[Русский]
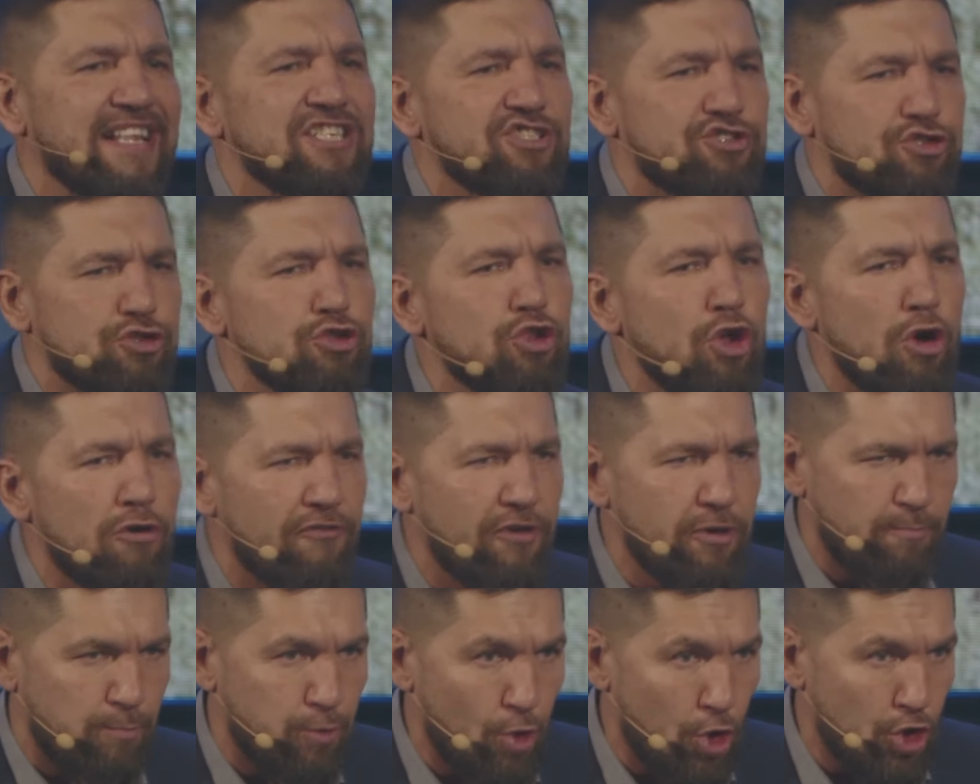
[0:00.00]
на
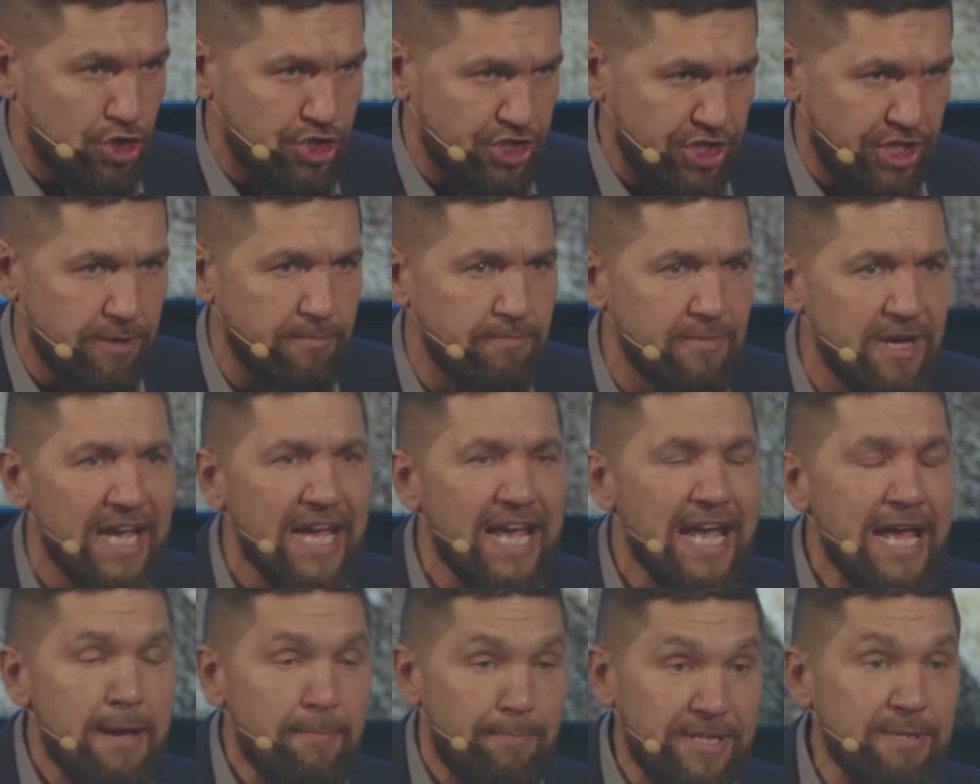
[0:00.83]
Слове Божьем,
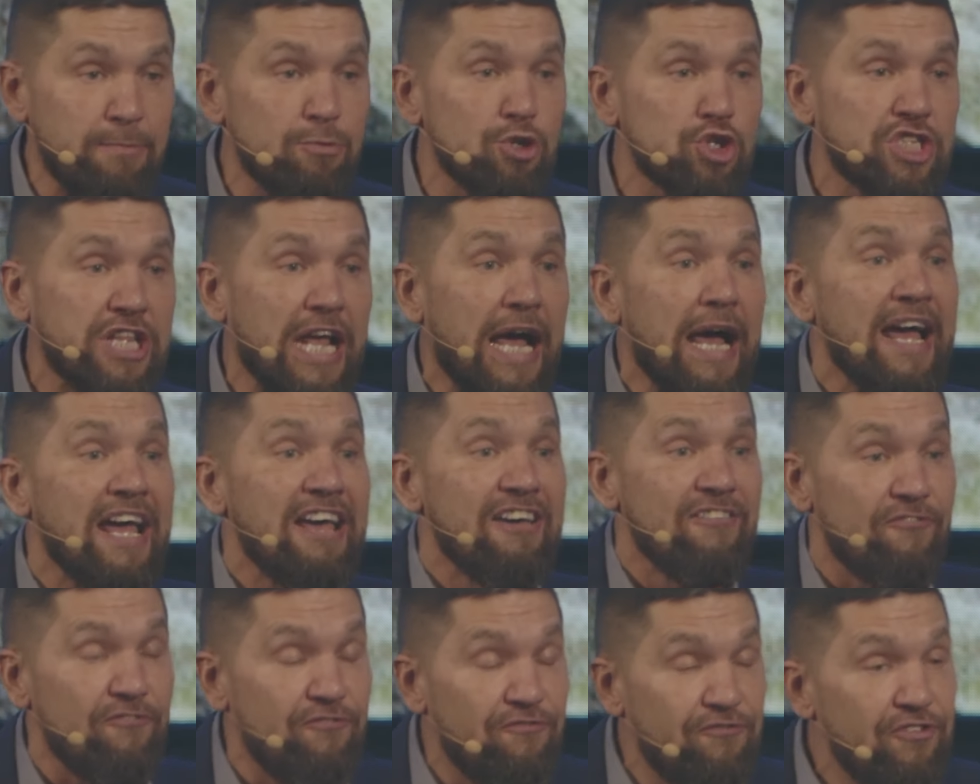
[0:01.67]
потому что
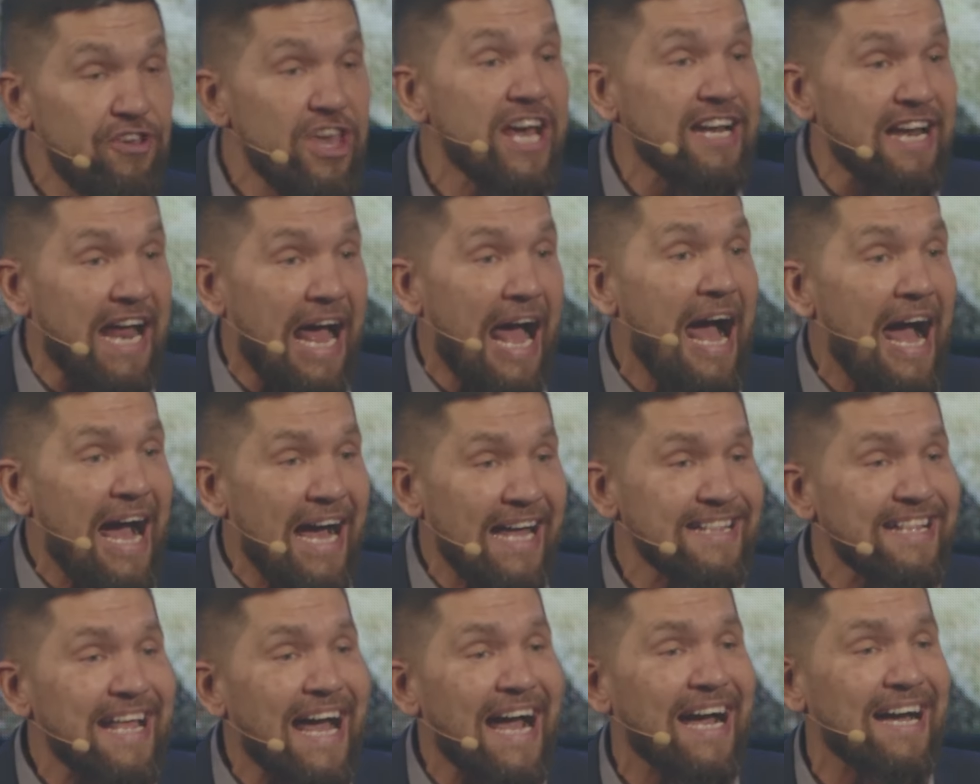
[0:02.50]
вера,
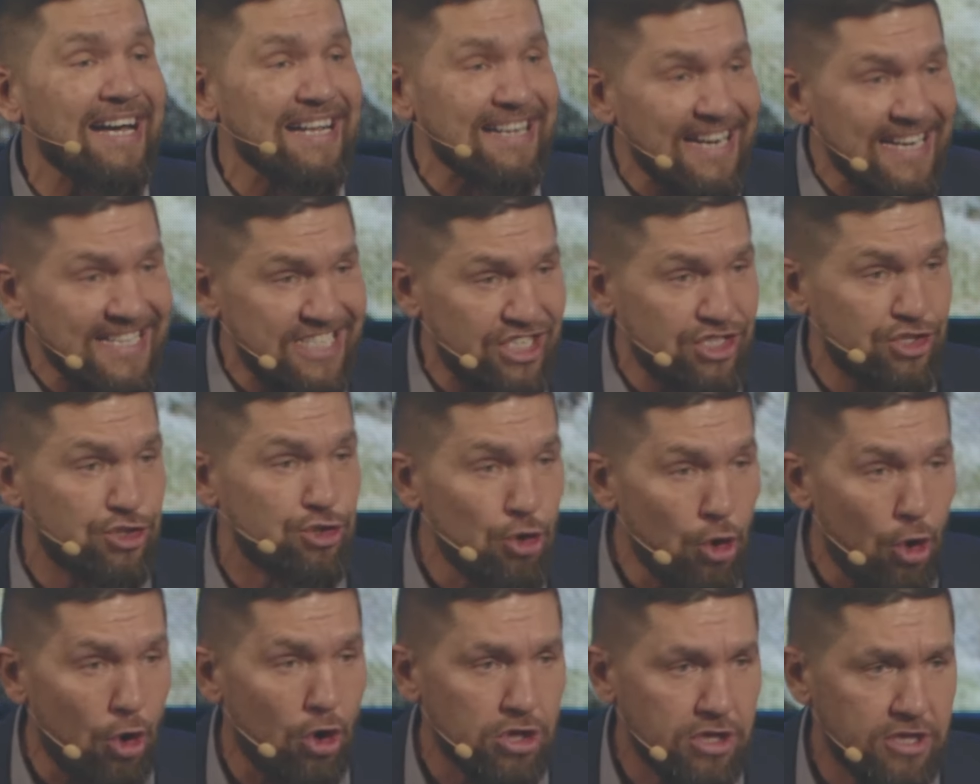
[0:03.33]
она
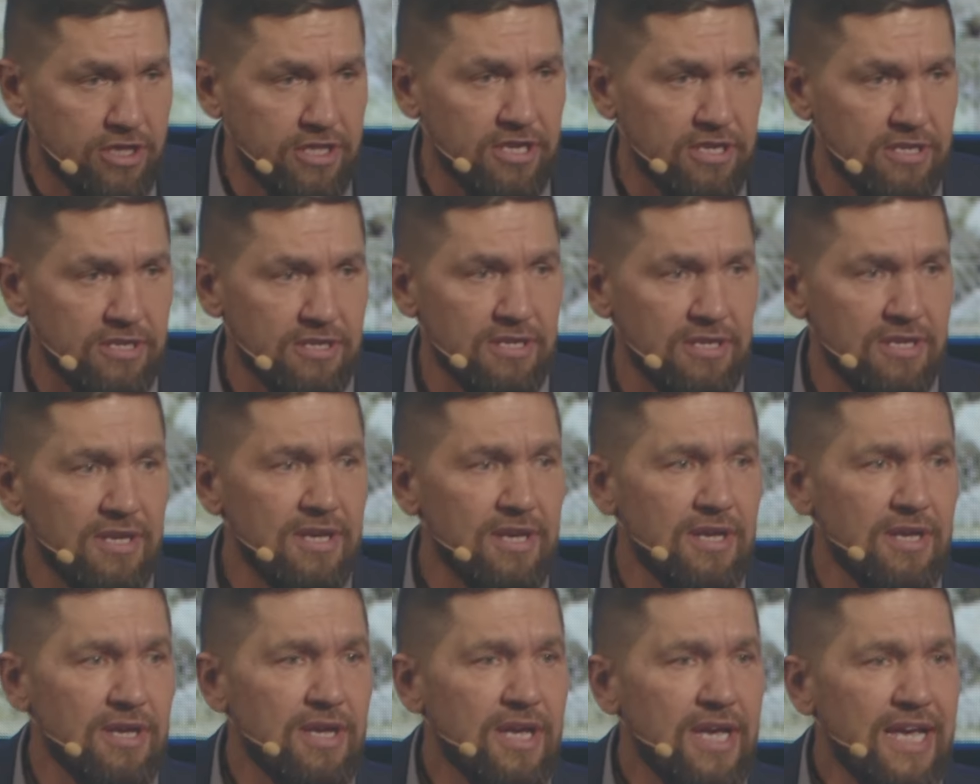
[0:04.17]
растет
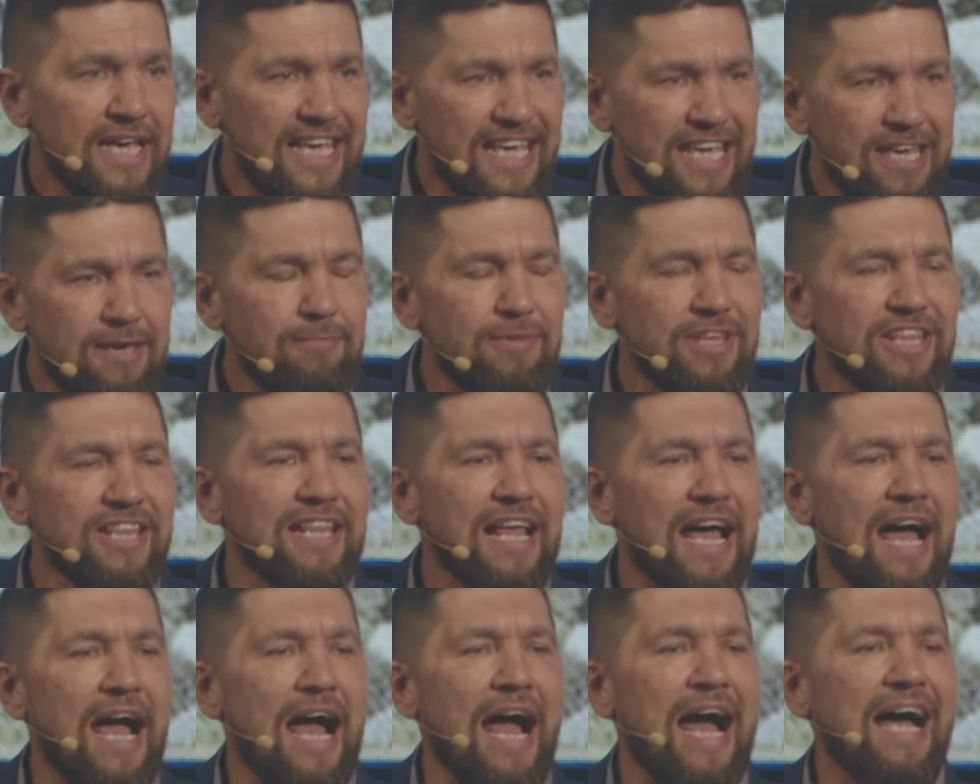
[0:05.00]

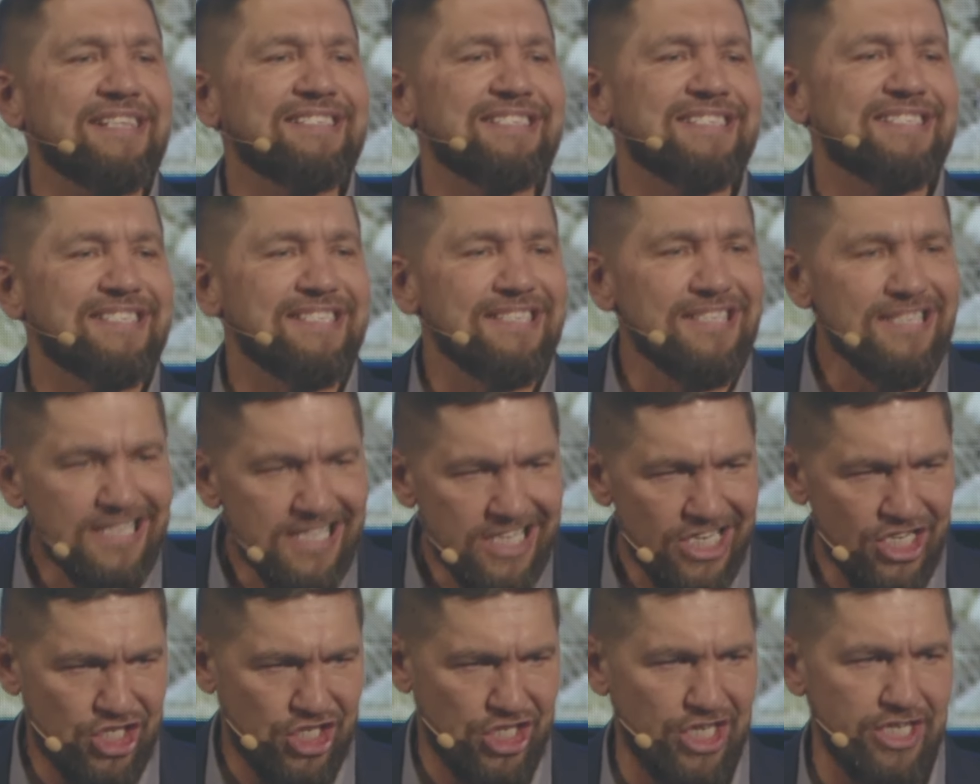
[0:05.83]
именно от
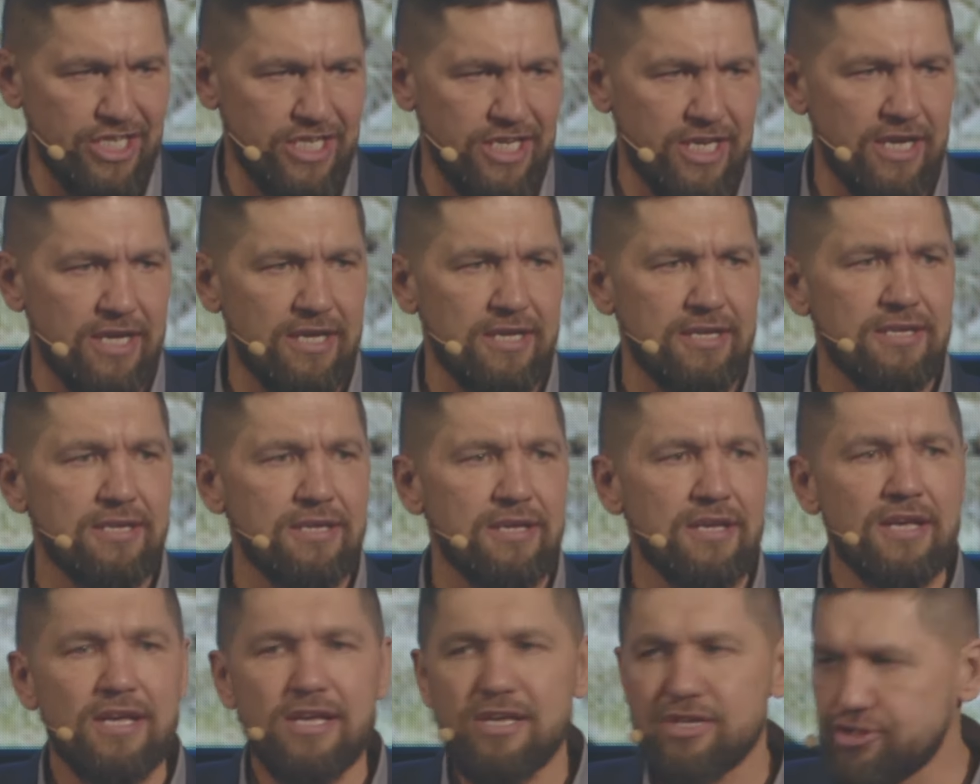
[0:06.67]
слышания
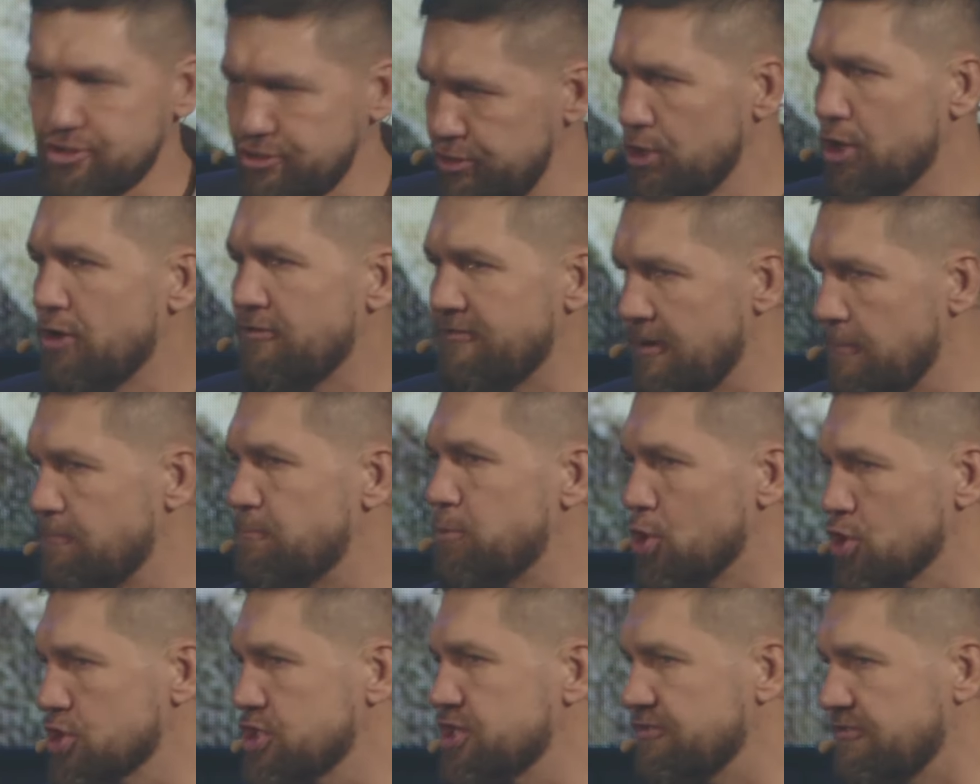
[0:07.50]
Слова
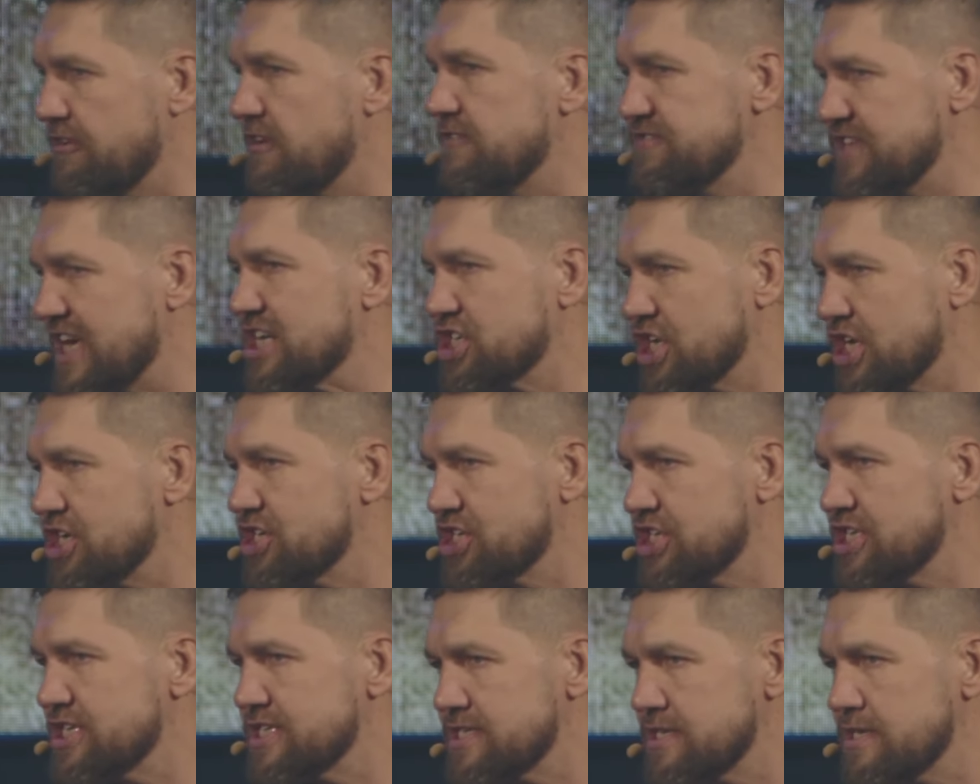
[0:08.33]
Божьего в нашей
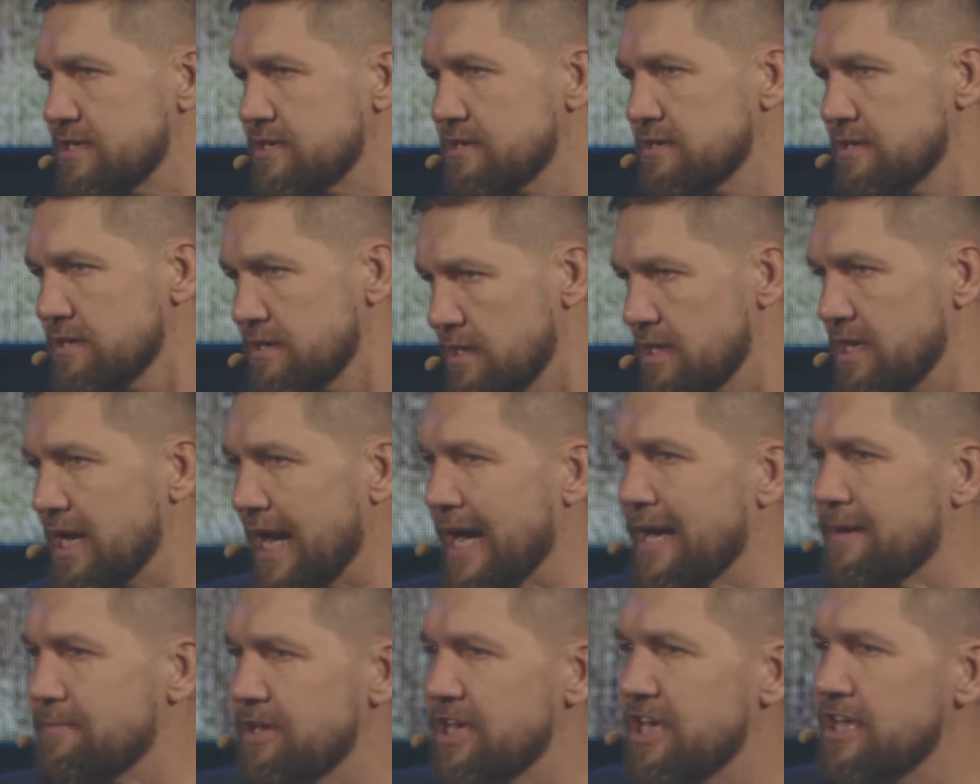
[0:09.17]
жизни.
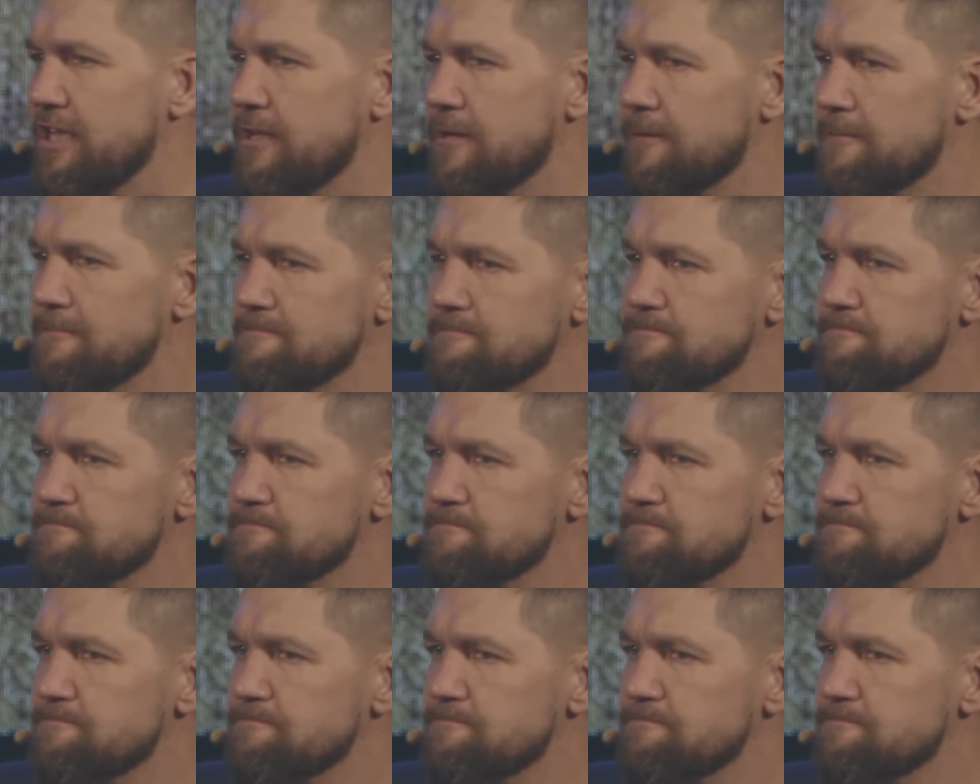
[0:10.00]
Аминь.